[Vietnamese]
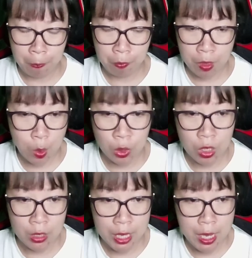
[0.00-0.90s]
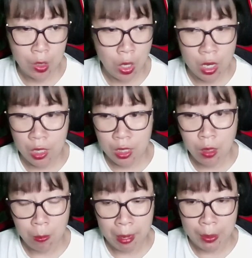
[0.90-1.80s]
Tiểu tử kia có được
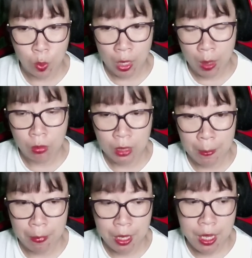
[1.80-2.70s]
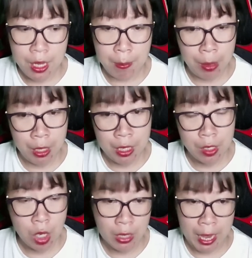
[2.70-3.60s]
sức mạnh của Long Tâm mới
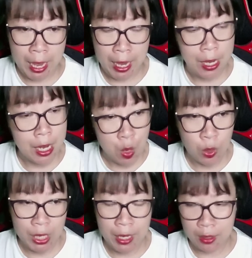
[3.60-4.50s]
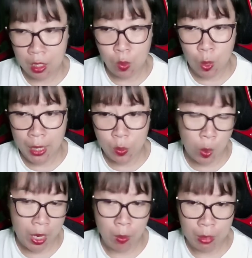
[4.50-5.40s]
có thể điều khiển cơ quan
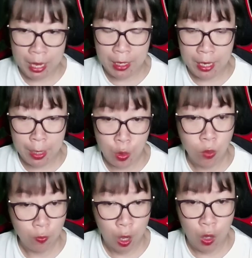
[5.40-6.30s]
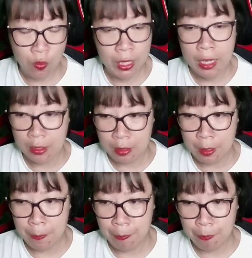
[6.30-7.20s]
của Long Điện để đối phó với các
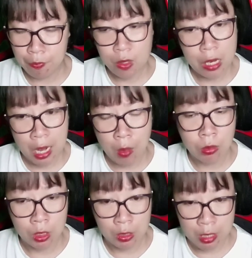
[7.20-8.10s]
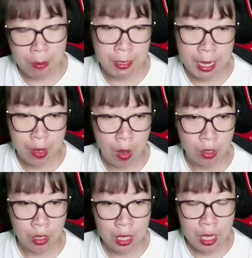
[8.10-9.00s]
người. Long Tử chậm rãi nói.